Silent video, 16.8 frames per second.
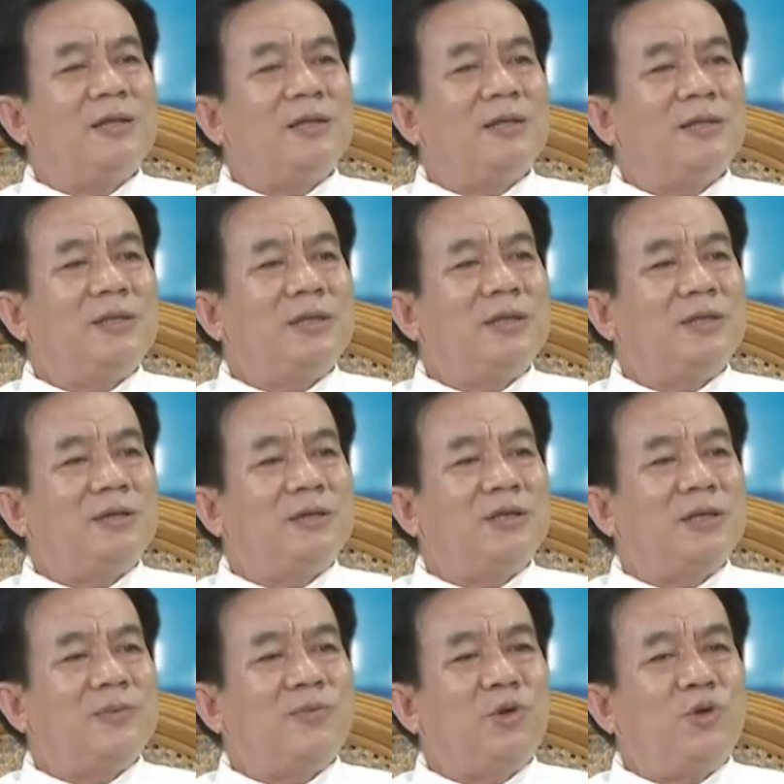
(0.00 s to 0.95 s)
thì từ
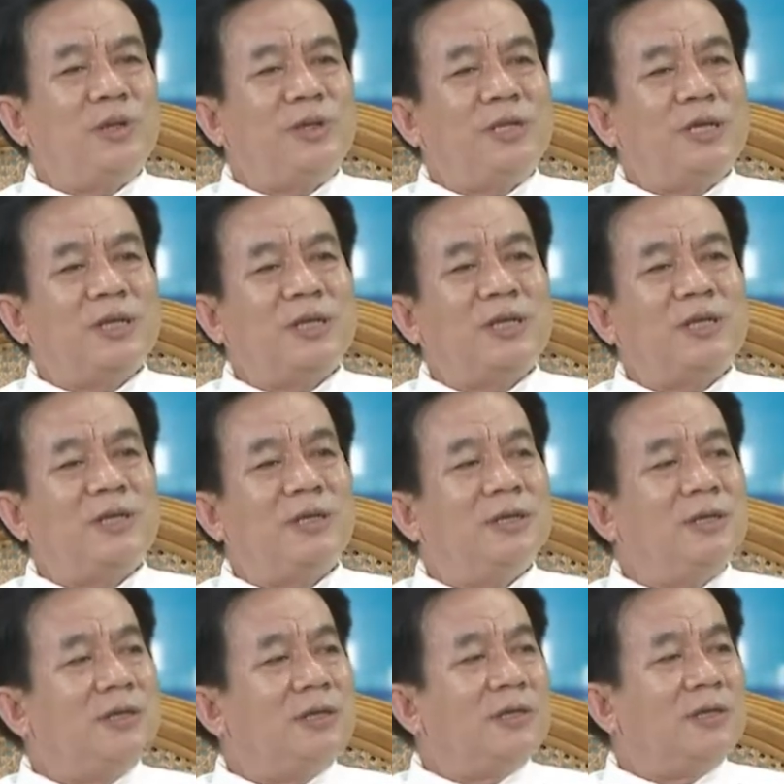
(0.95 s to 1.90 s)
tháng mũi đến giờ thì
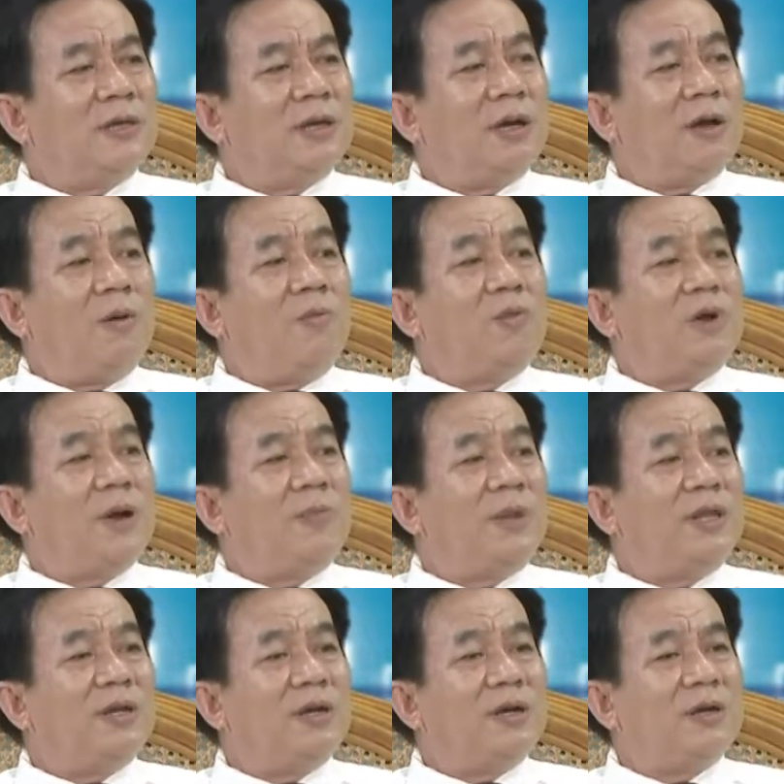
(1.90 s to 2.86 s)
không có
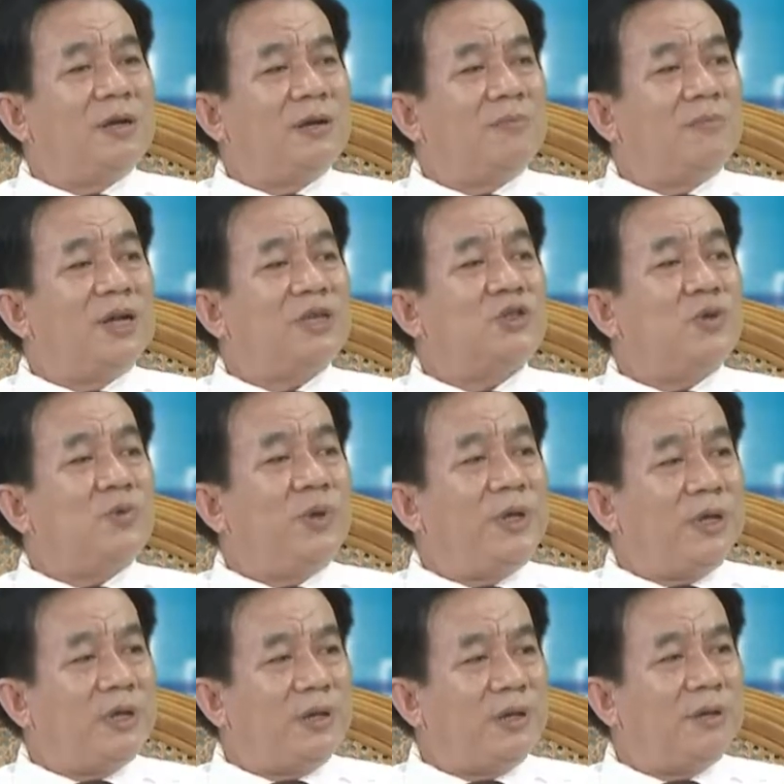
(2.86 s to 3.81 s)
bệnh nhân mắc sốt
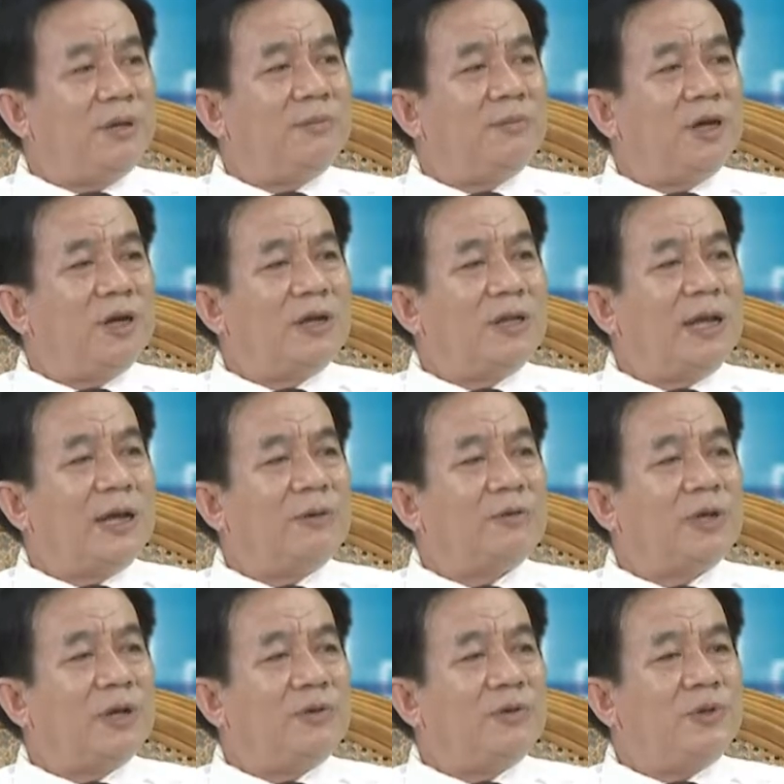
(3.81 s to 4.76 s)
huyết ở đạo
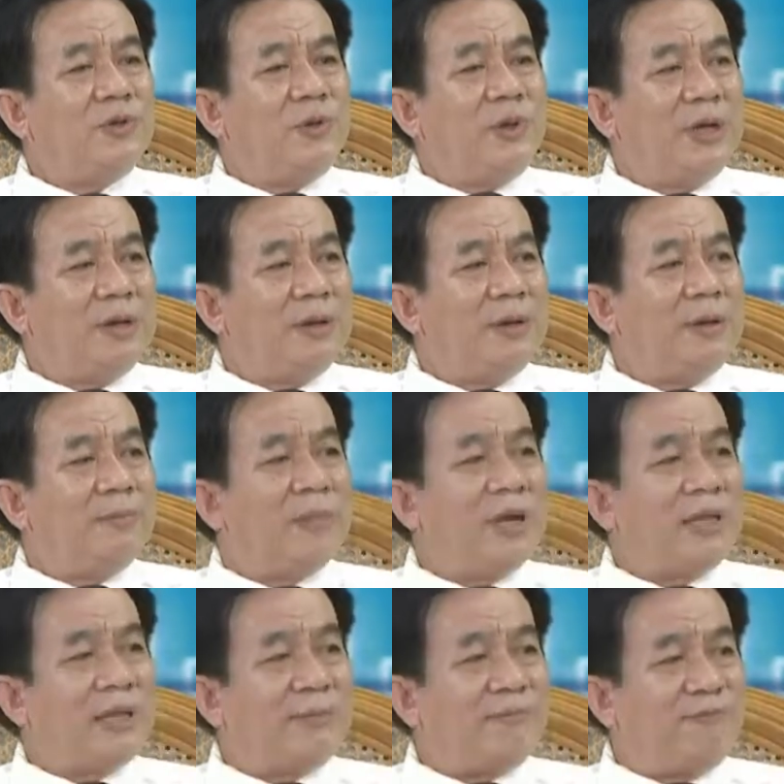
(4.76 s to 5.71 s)
trần Trấn Nguyên
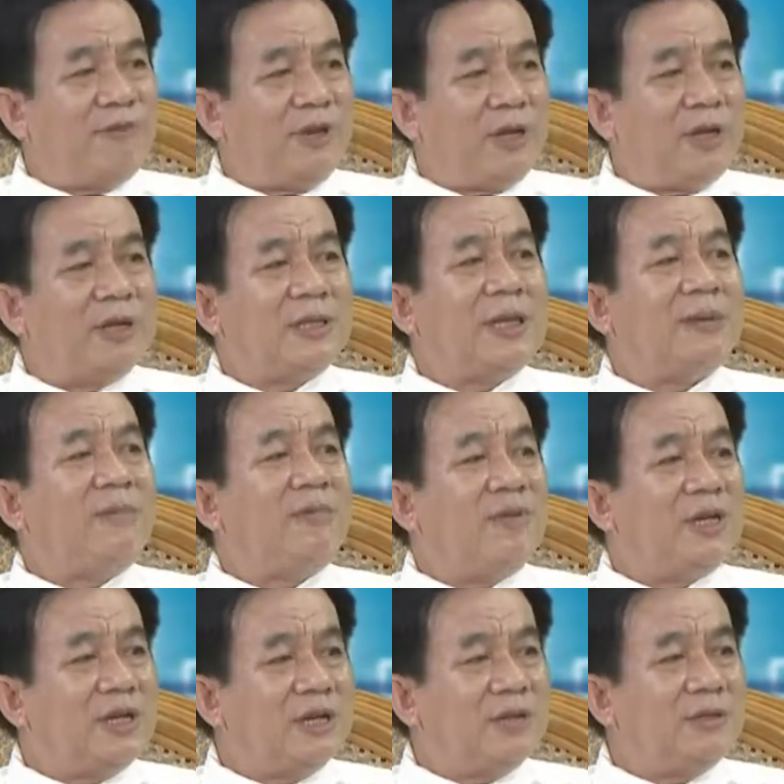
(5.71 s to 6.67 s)
và nhập viện ở tại bệnh
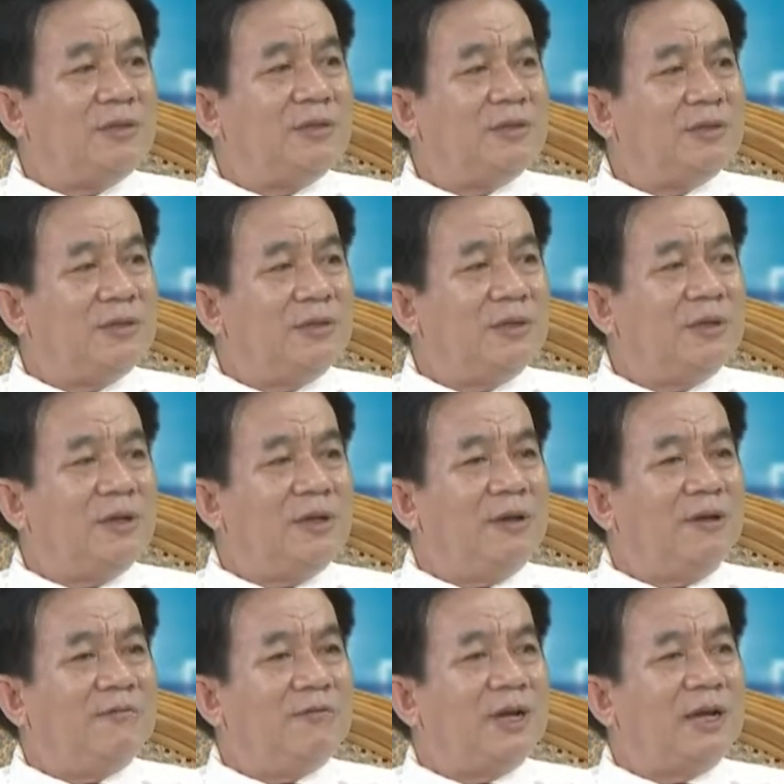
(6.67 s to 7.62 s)
viện đới à.
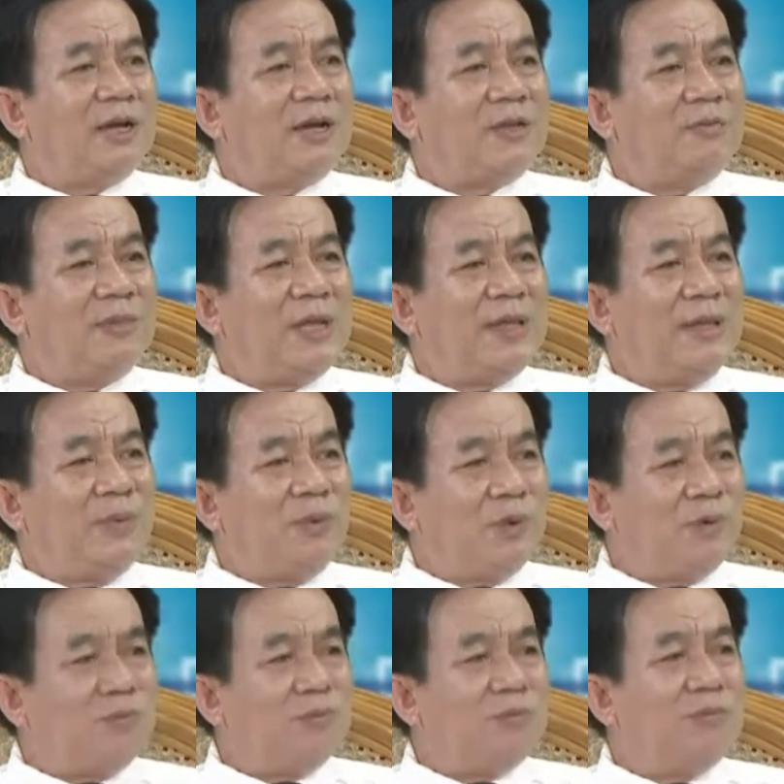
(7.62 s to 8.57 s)
và chúng ta tiếp
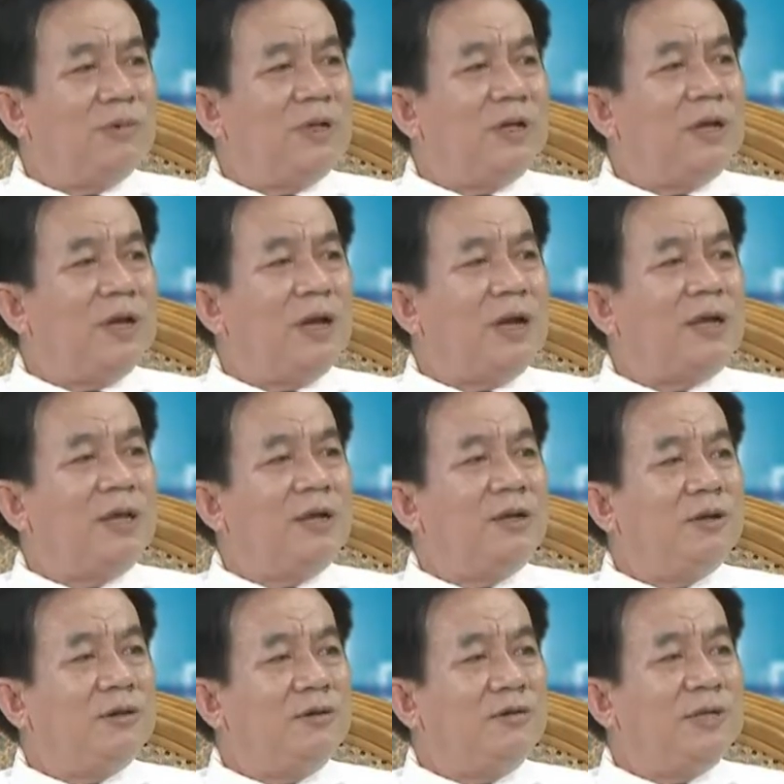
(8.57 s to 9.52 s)
tục à, nghiên
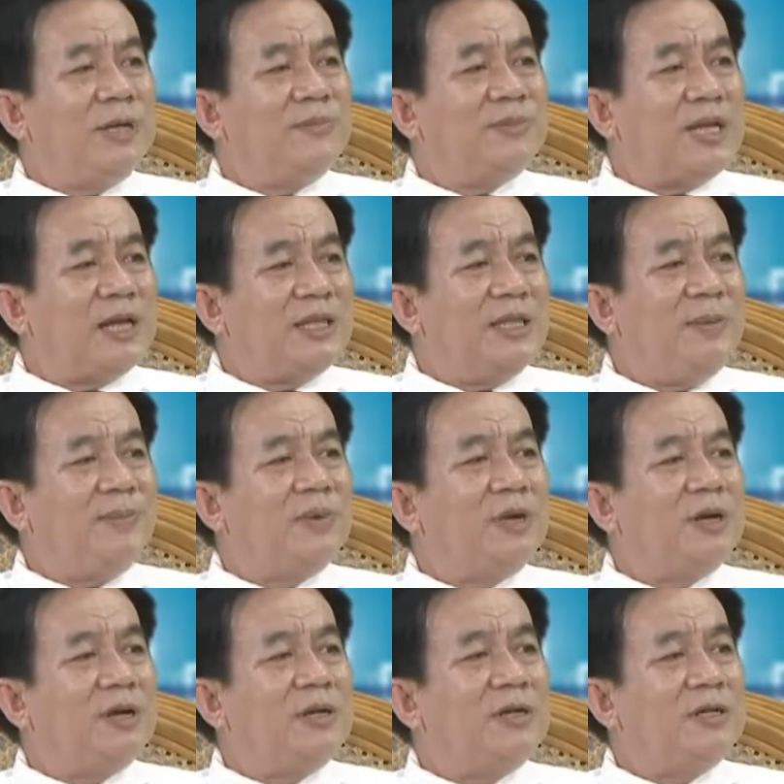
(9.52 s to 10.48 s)
cứu giám sát tiếp
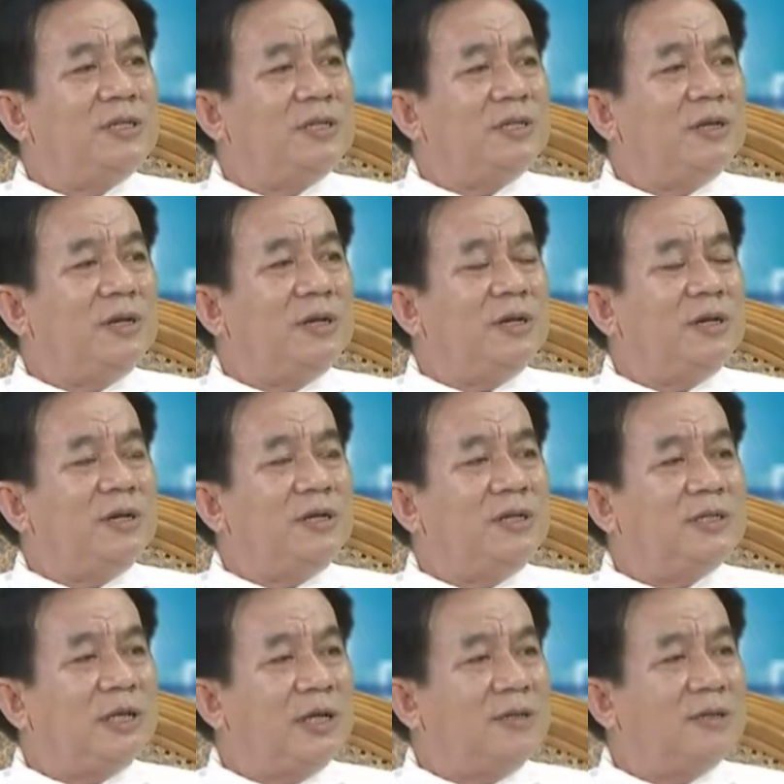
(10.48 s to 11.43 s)
ở lương, ở
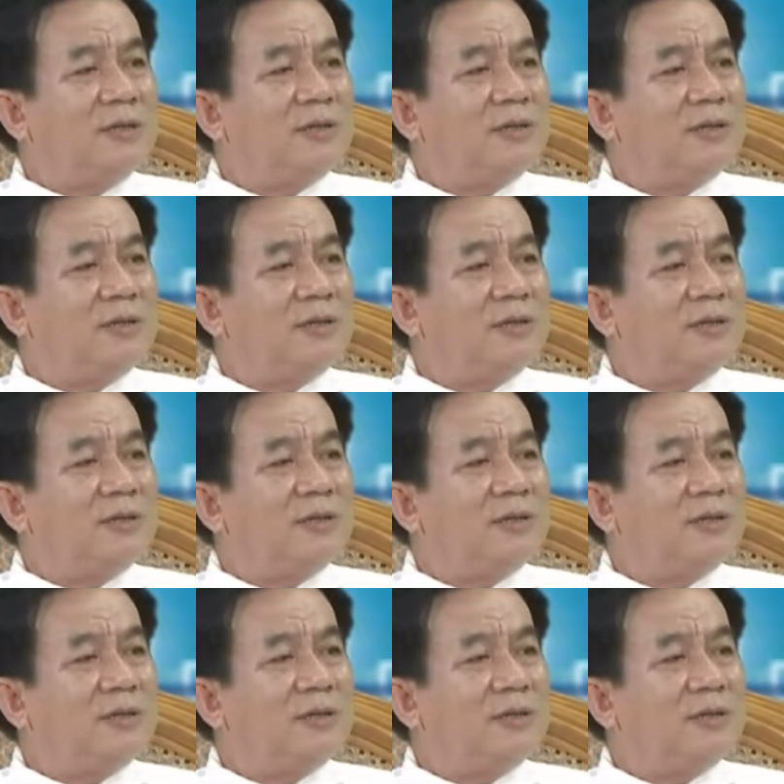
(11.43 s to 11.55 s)
lương sơn